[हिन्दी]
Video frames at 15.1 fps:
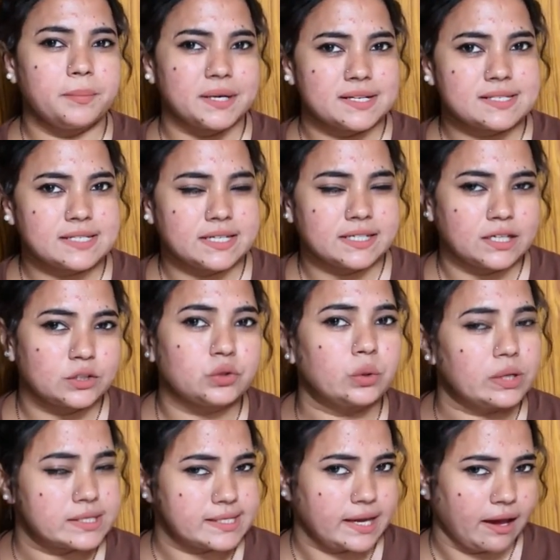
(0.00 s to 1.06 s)
बस्ट एरिया
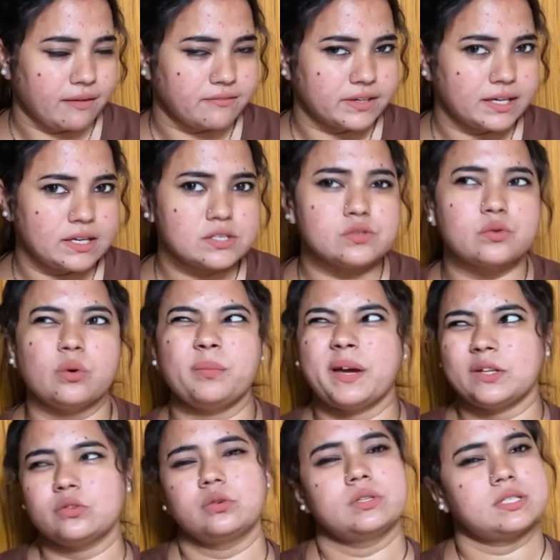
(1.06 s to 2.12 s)
थोड़ा सा हैवी है सो मैं थोड़ी